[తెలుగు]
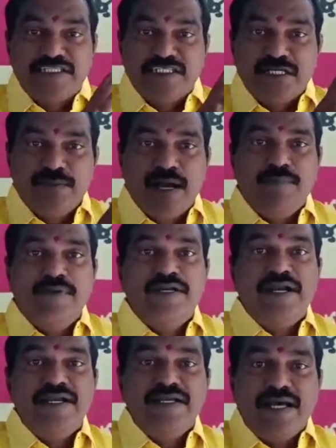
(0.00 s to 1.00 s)
చంద్రబాబు
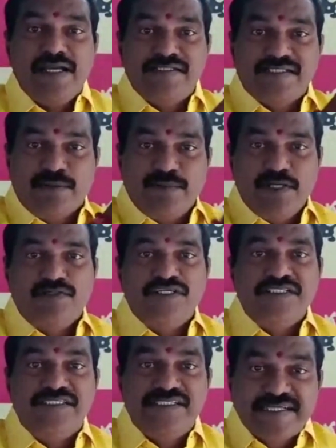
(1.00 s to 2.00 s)
నాయుడు గారి సభలకు
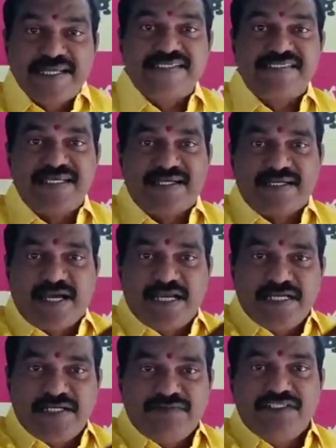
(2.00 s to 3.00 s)
ఇసుకేస్తే
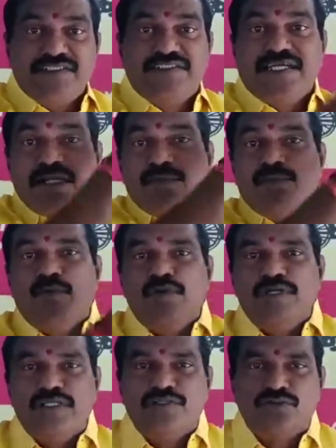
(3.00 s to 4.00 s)
రాలనేటువంటి జనం
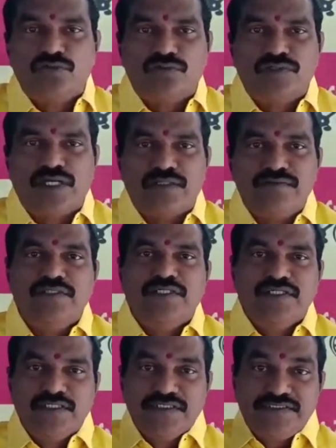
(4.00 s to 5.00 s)
పోటెత్తుతూ ఉన్నారు
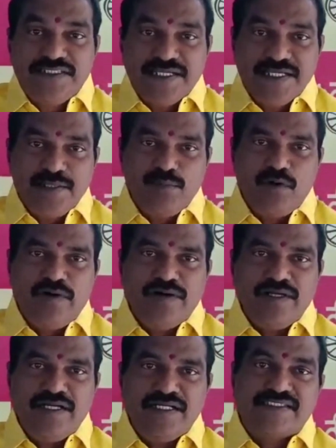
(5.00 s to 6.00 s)

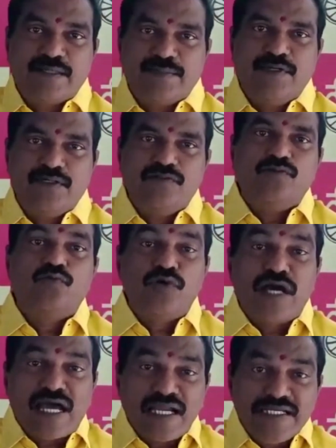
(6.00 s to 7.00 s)
జగన్మోహన్ రెడ్డి సభలకు
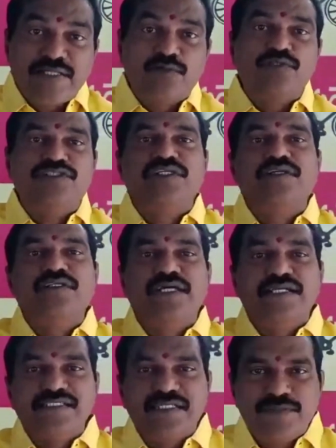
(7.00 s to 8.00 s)
ఖాళీ కుర్చీలు
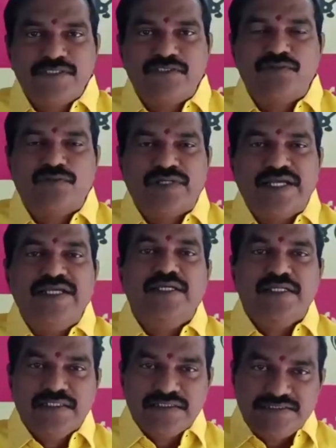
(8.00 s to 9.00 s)
దర్శనమిస్తూ ఉన్నాయి
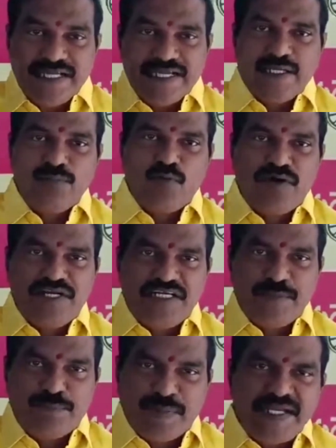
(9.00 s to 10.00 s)
జగన్మోహన్
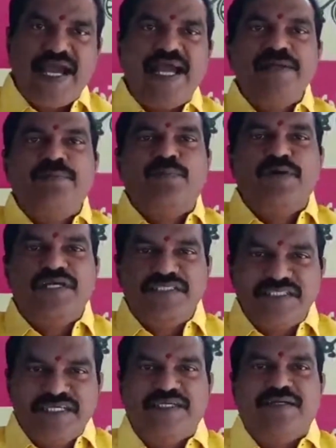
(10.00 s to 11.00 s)
రెడ్డి పని
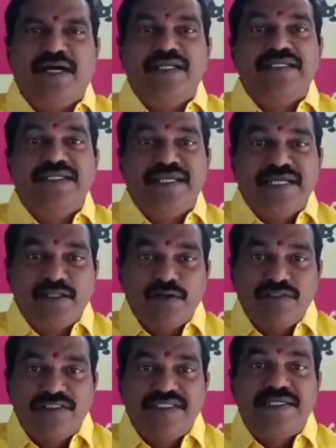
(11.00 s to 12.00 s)
అయిపోయింది అని
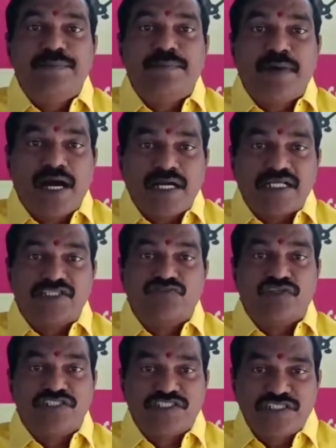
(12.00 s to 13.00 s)
ఏదైతే ఈ మాట
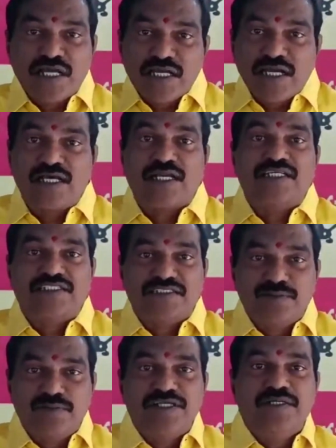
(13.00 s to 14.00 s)
స్పష్టంగా
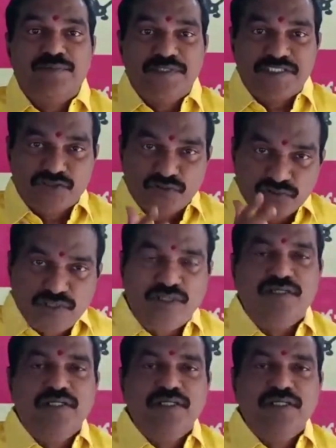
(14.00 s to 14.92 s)
రాష్ట్రంలో వినిపిస్తుందో